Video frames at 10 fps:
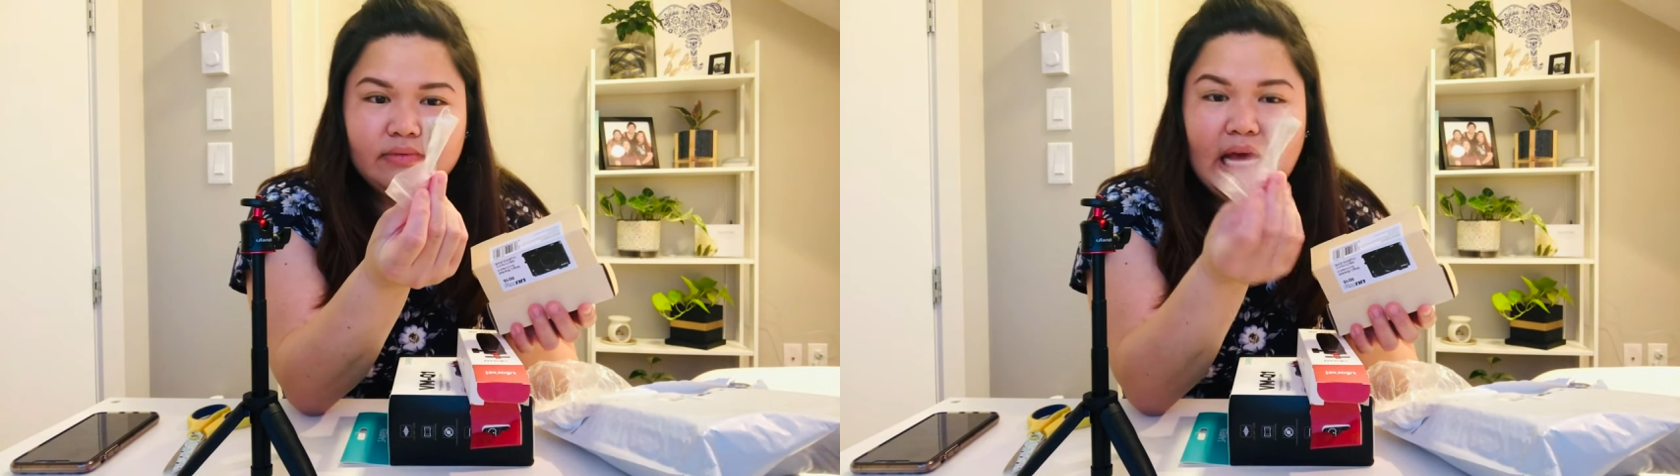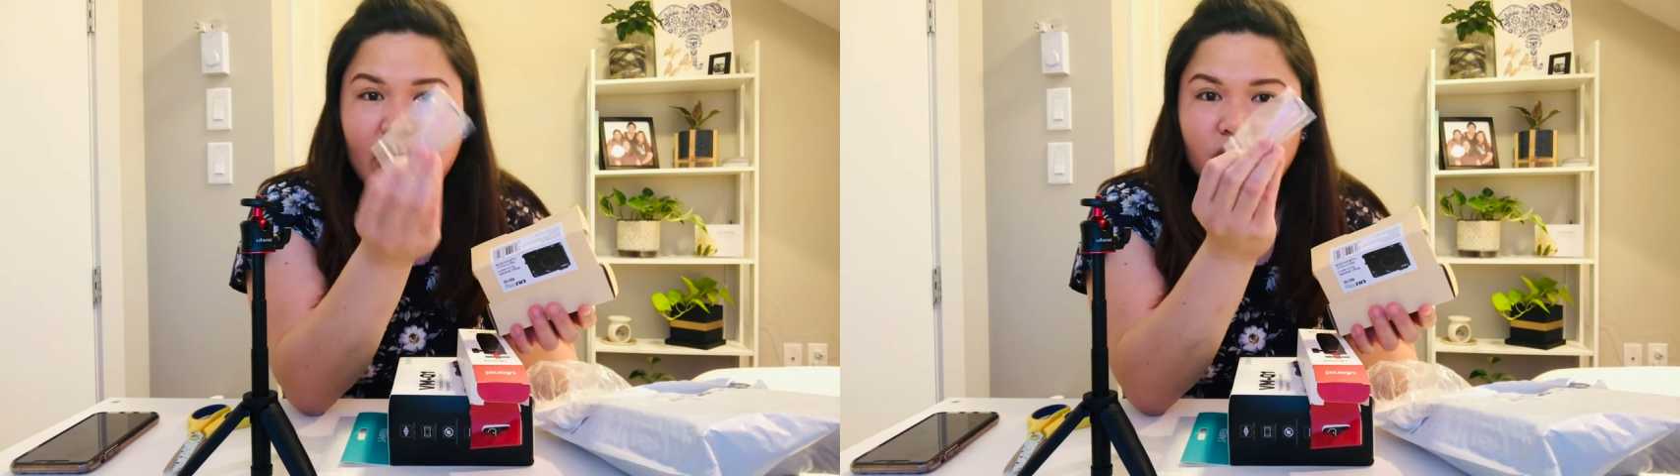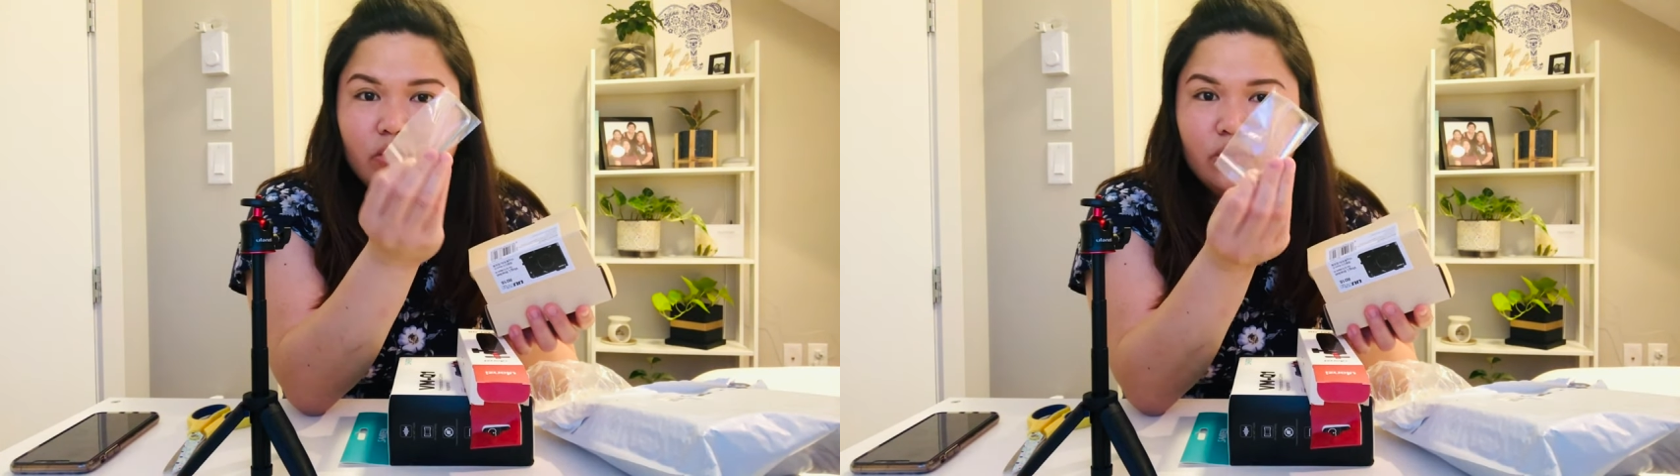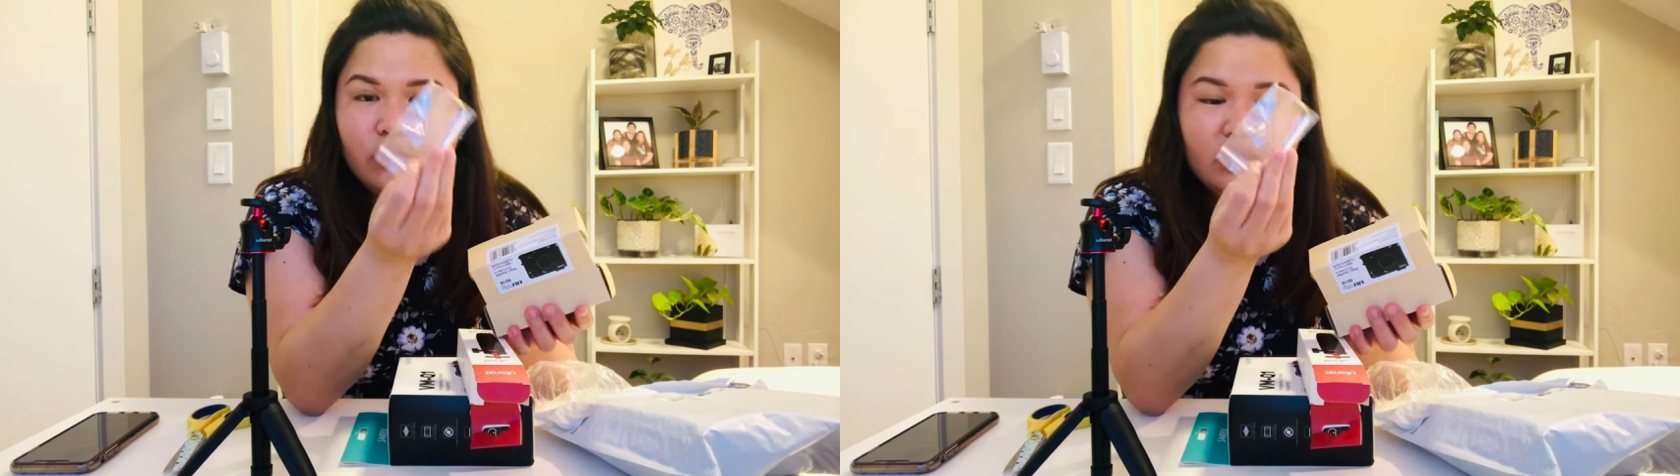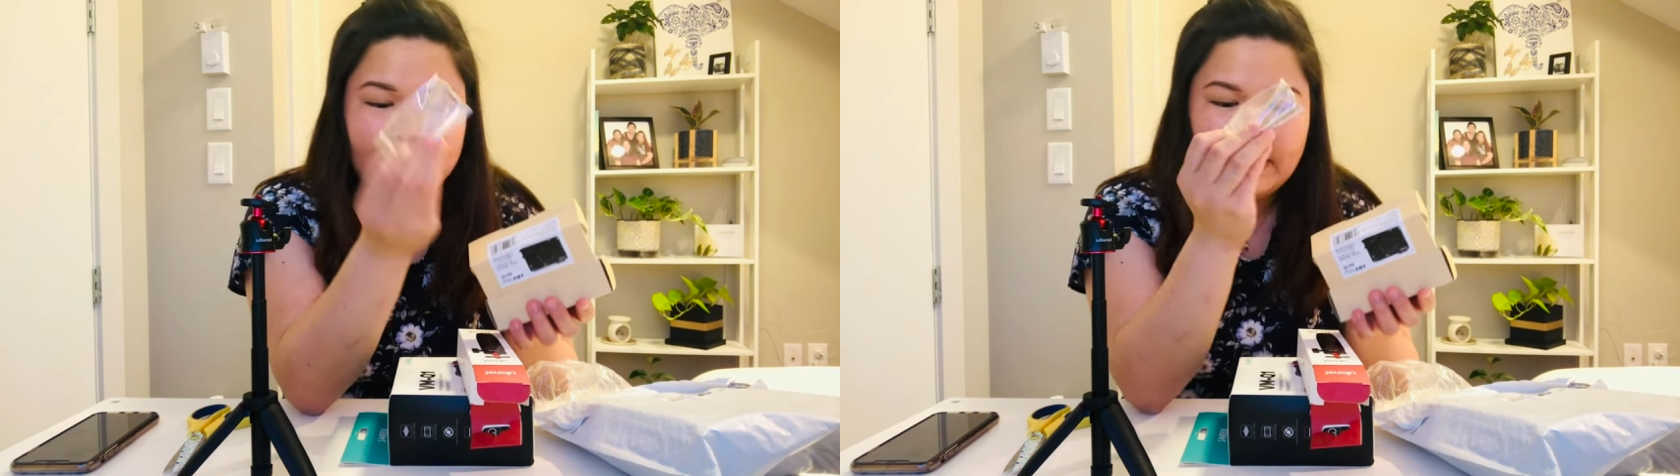I don't know
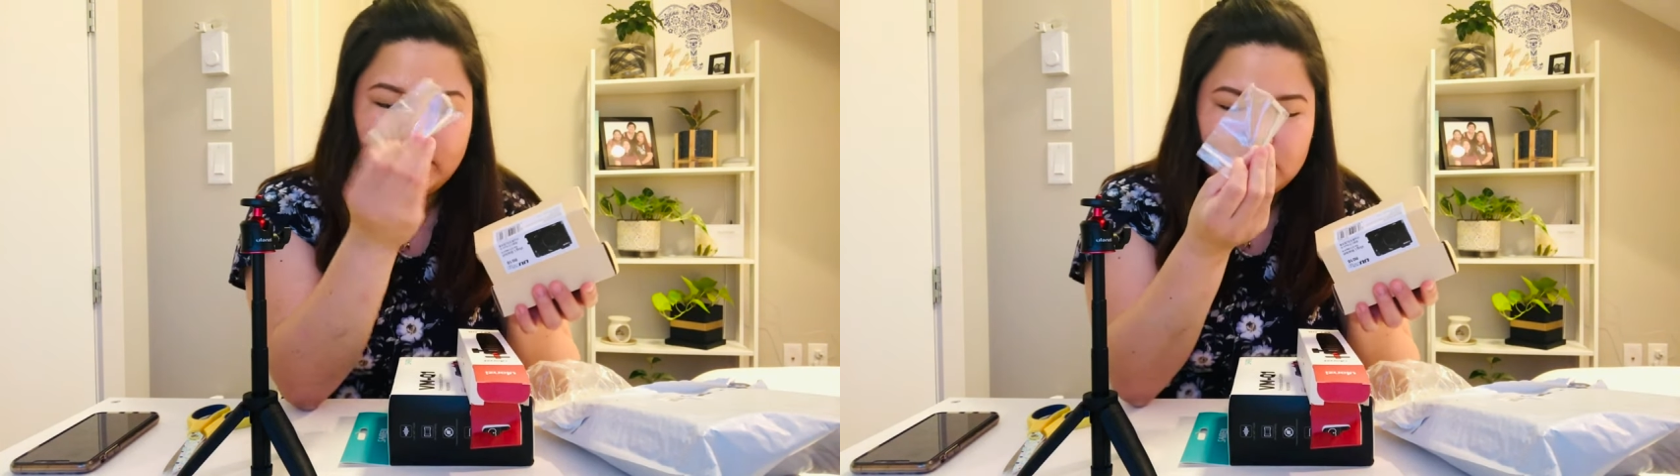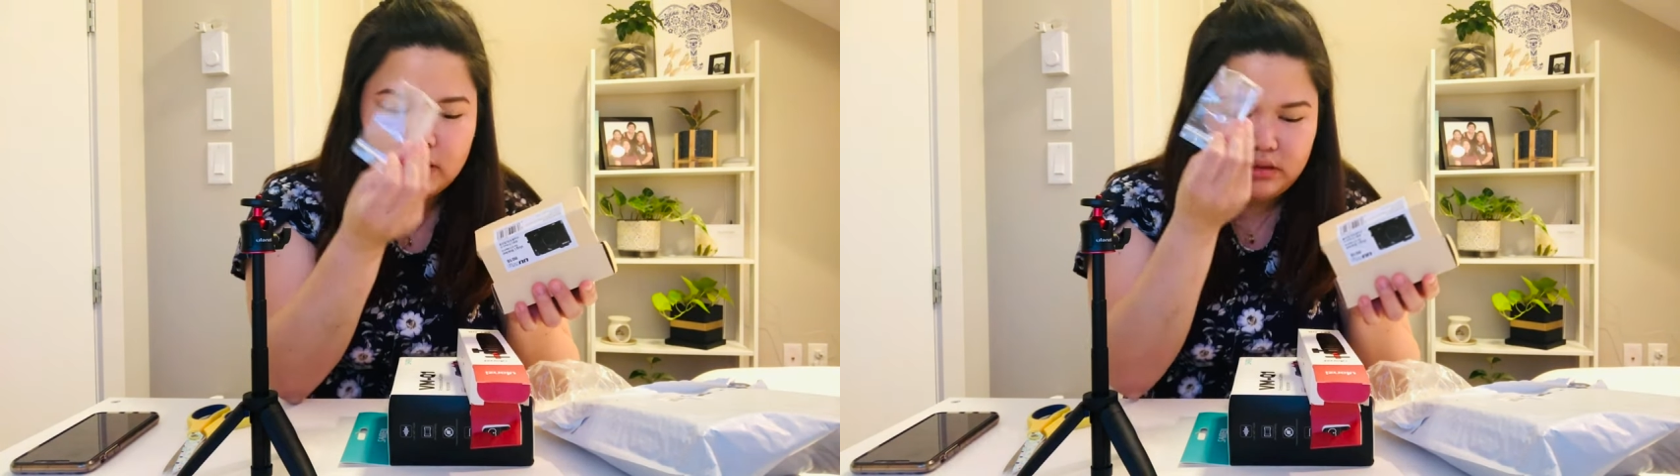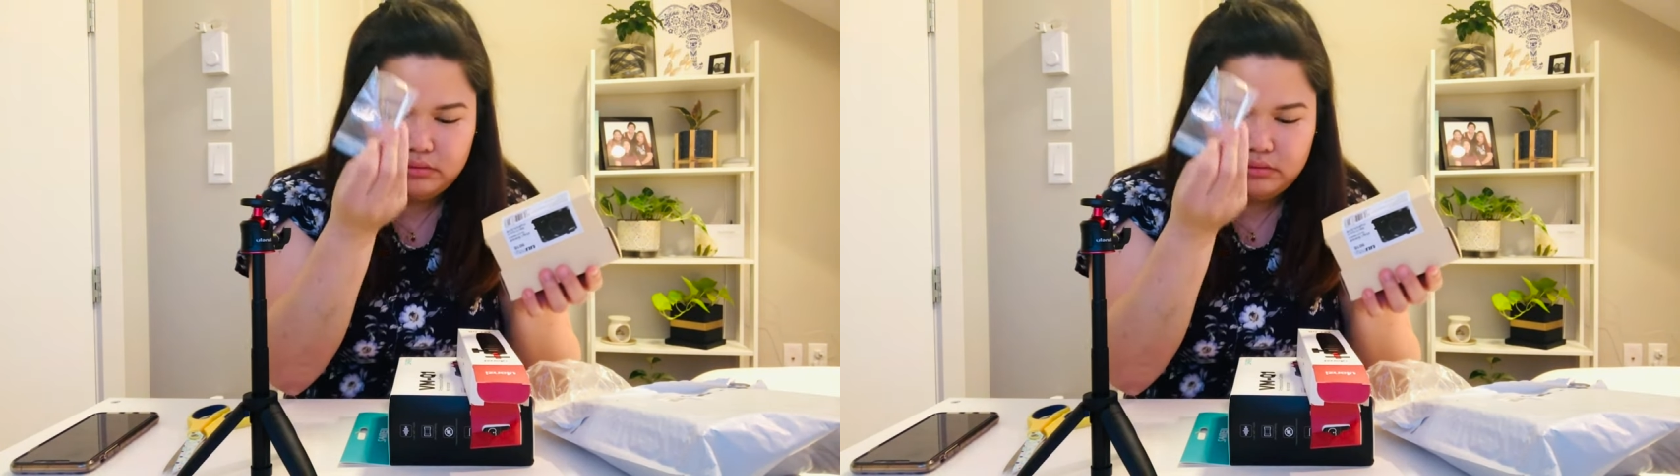kung anong tawag sa